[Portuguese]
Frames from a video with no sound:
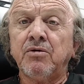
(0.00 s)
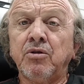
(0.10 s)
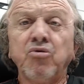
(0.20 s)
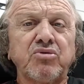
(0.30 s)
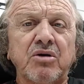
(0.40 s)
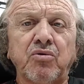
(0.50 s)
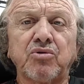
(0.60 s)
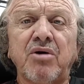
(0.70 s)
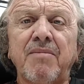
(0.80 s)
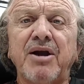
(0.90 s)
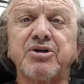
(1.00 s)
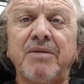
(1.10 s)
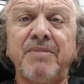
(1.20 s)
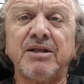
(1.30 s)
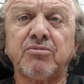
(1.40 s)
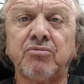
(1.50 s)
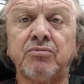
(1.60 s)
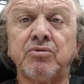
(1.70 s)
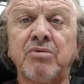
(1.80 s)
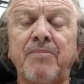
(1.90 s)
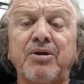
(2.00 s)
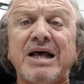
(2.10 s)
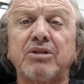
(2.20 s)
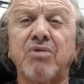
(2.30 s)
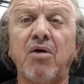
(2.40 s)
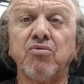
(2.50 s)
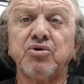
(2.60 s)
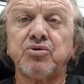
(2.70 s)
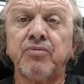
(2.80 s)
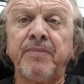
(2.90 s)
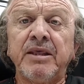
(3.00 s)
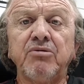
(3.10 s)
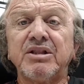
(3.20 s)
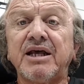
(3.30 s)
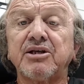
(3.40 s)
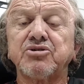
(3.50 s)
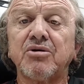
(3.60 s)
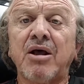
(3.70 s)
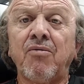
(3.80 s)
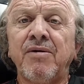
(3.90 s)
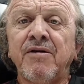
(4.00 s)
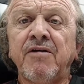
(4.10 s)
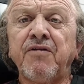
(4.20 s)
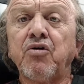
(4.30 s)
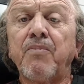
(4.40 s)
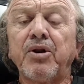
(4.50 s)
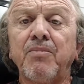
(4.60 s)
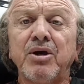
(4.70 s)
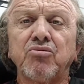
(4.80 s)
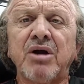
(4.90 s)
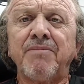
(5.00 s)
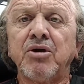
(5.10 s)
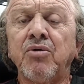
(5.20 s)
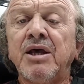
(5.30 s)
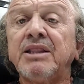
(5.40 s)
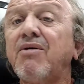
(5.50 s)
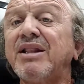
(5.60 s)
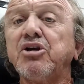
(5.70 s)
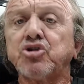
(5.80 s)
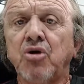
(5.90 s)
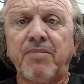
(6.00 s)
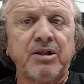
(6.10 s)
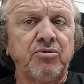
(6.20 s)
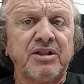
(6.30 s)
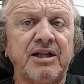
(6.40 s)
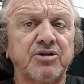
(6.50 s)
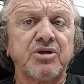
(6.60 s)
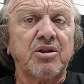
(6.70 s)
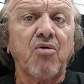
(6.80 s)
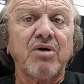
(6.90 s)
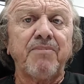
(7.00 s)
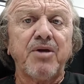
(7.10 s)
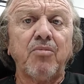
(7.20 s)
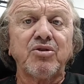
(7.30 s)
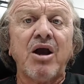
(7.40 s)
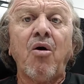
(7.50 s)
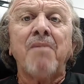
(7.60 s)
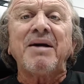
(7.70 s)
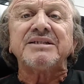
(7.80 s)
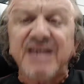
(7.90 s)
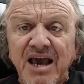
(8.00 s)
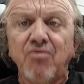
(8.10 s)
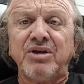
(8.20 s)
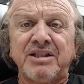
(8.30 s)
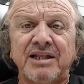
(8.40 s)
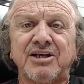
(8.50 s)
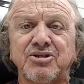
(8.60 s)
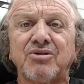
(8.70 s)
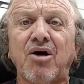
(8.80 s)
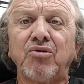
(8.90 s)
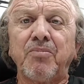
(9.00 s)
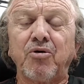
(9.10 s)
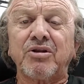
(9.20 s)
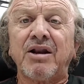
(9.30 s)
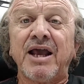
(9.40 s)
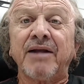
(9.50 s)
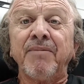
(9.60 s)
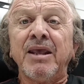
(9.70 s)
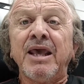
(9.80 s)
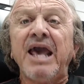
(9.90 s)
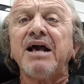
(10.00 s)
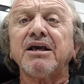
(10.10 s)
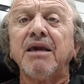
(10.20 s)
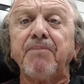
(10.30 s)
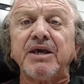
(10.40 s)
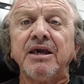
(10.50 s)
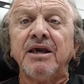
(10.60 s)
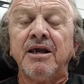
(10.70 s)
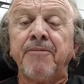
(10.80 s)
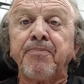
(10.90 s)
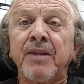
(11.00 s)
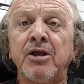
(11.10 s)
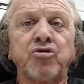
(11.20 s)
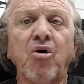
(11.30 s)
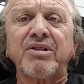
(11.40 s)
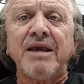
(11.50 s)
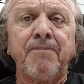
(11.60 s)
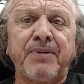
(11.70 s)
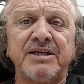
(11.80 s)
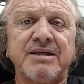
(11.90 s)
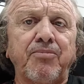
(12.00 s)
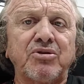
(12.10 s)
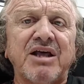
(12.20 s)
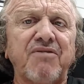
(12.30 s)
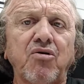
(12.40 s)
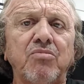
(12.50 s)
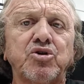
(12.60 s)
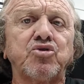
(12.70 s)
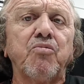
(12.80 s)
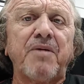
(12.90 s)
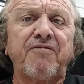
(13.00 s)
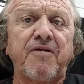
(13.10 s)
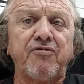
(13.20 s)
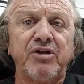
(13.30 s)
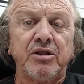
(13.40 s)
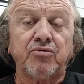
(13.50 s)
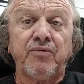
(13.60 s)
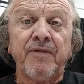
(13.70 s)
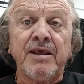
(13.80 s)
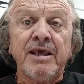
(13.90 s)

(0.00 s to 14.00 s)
Luta contra o rebaixamento no Campeonato Gaúcho e o Internacional ficou pelo meio do caminho. Não é nem sombra do Internacional campeão mundial, mas é o Internacional de Porto Alegre. É a equipe que toda a imprensa apontava como super favorito.